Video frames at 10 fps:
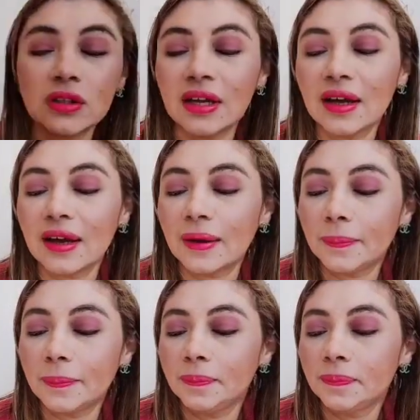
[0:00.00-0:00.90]

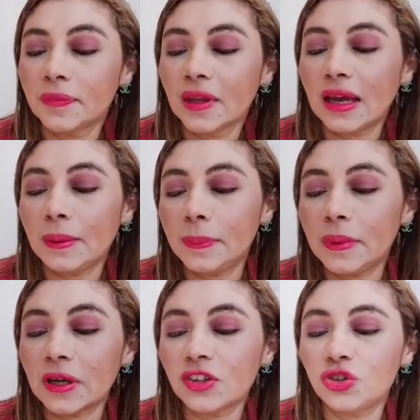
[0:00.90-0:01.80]
da
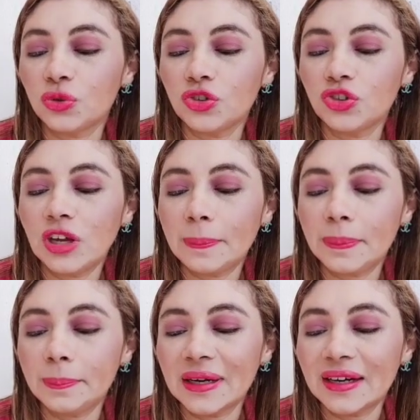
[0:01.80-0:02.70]
Happy, Atitude
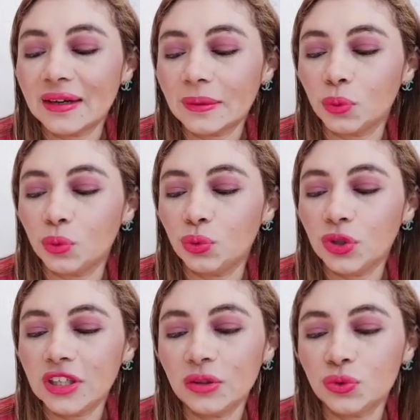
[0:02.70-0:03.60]
Happy
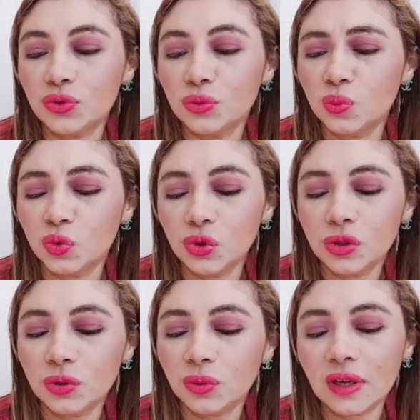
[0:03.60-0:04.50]
bug uso
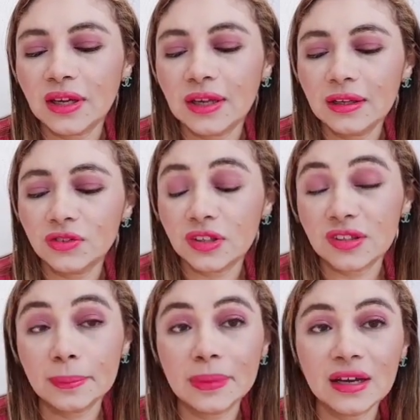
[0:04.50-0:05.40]
muito ele, não sei
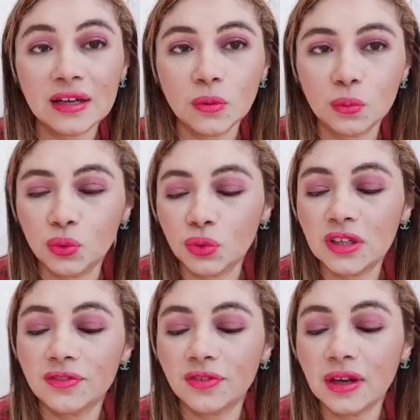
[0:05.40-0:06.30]
se é bug ou bug
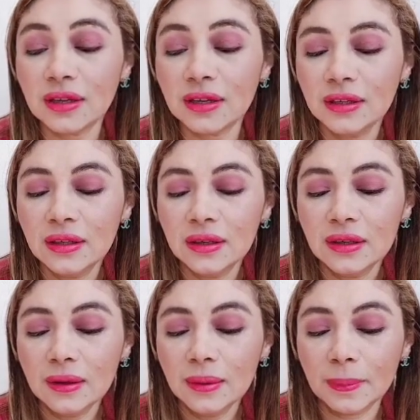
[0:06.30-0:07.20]
que fala.
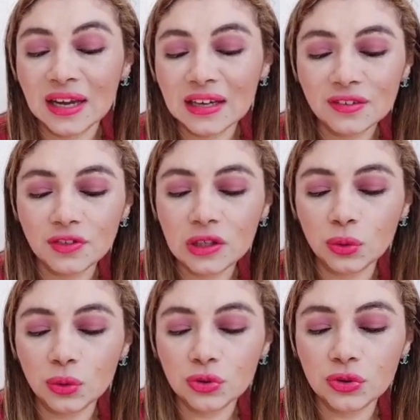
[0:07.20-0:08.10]

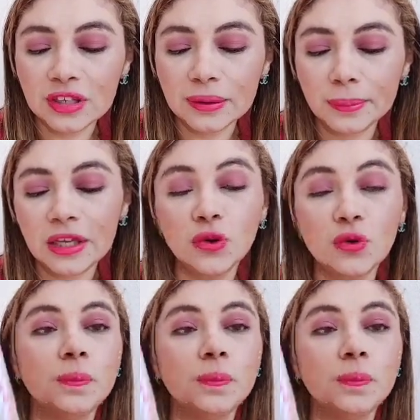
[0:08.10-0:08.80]
Maravilhoso também, o